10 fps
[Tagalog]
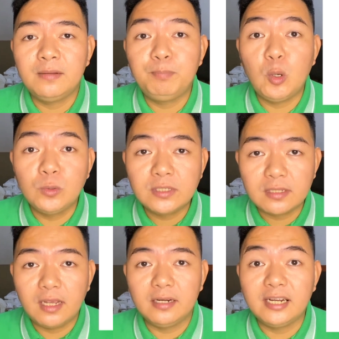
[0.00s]
post
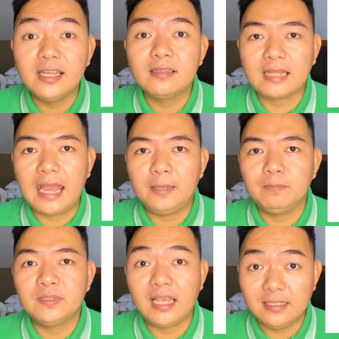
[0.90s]
real time
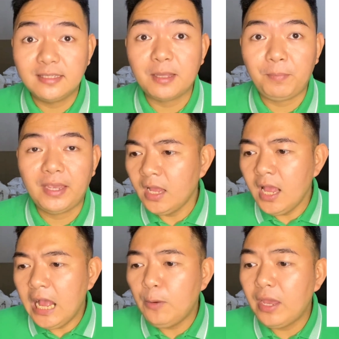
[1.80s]
sa
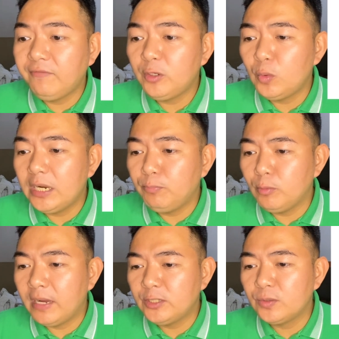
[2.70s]
InstaPay. However, walang
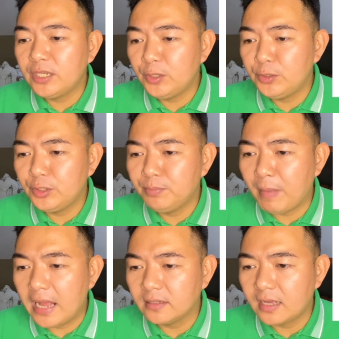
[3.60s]
pumasok sa Union
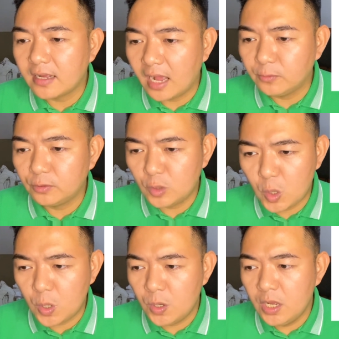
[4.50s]
Bank account ko.
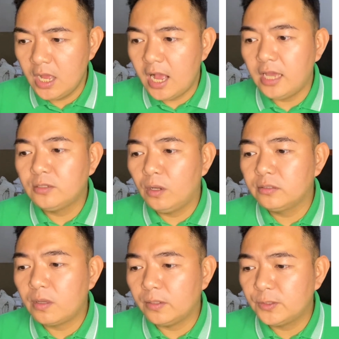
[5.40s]
I called
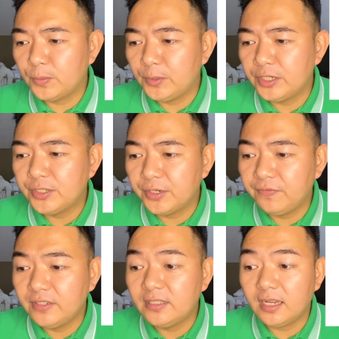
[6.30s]
customer
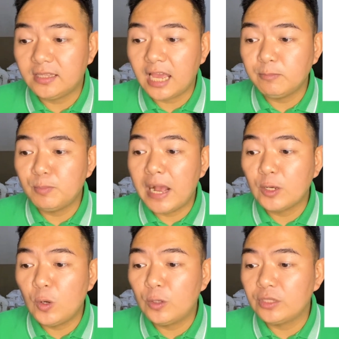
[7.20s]
service three times
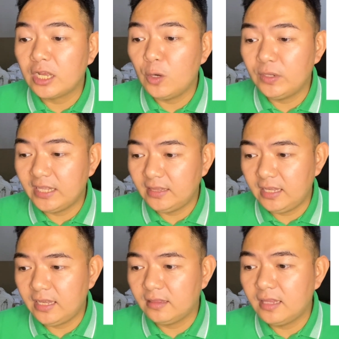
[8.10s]
bago ako nagawa ng
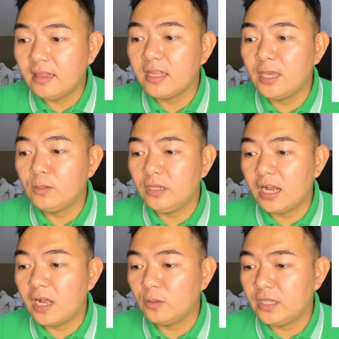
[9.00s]
ticket. Then ngayon
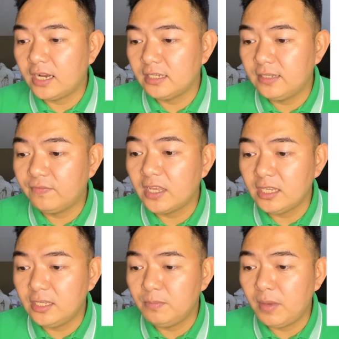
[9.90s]
lang ako nakareceive ng
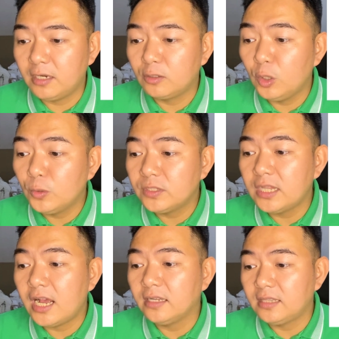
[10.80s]
email. Close na
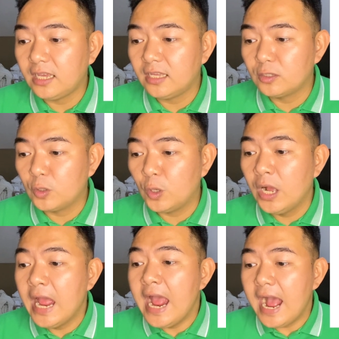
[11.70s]
ang ticket ko
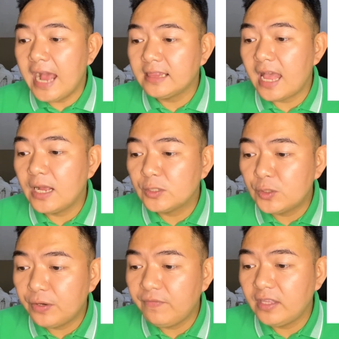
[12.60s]
at ang
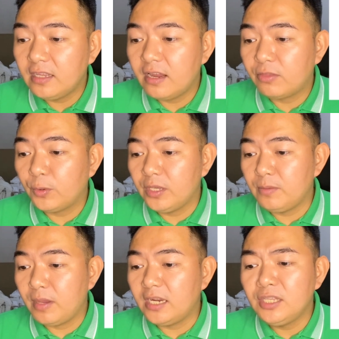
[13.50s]
survey nila through
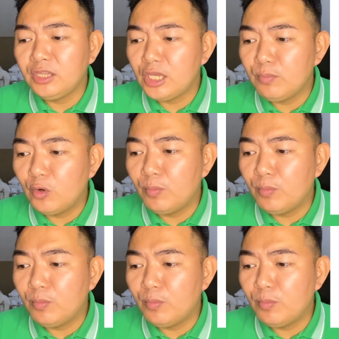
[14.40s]
email, hindi mo